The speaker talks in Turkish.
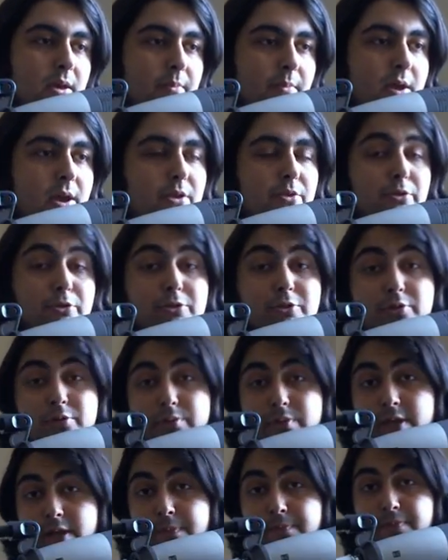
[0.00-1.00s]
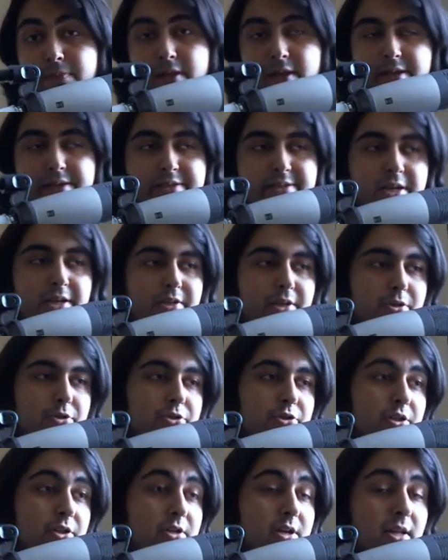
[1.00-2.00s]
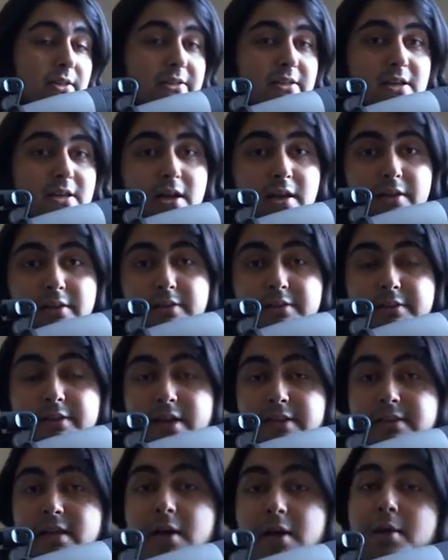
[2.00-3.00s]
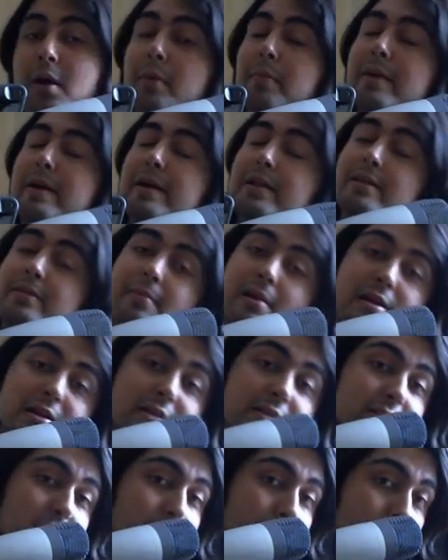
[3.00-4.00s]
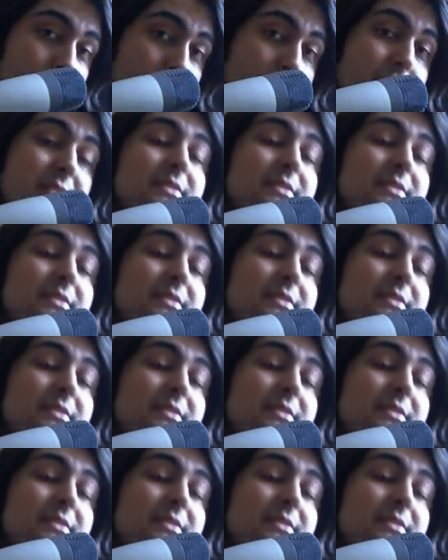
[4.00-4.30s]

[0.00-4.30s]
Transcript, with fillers: Ben düşündüm ki Serdar 146 kanalında tamamen bakın tamamen